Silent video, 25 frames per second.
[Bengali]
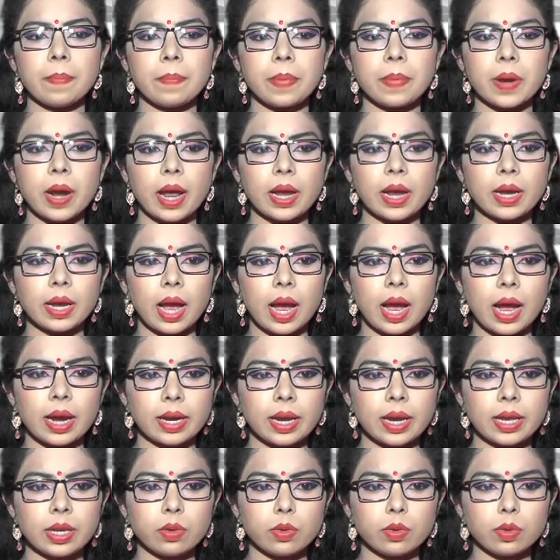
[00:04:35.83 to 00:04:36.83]
প্রায়
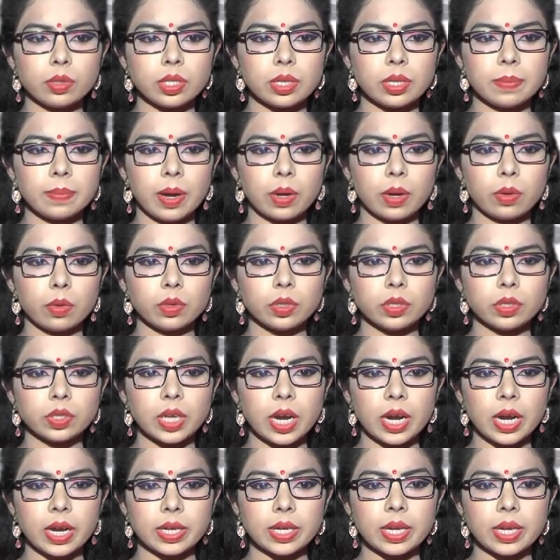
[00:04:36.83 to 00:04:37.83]
আড়াই কোটি মানুষ
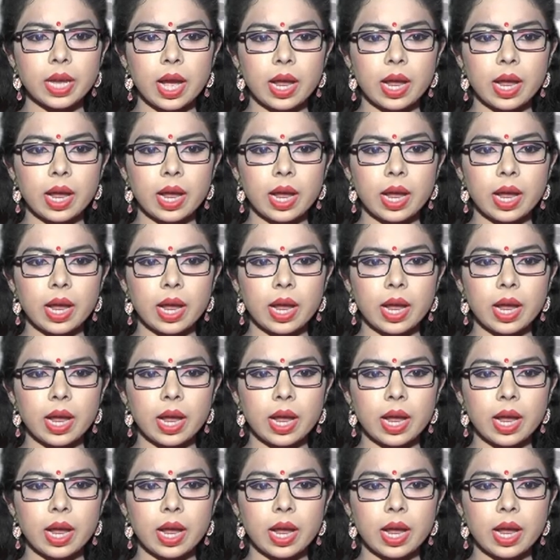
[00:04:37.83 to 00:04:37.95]
চাকরি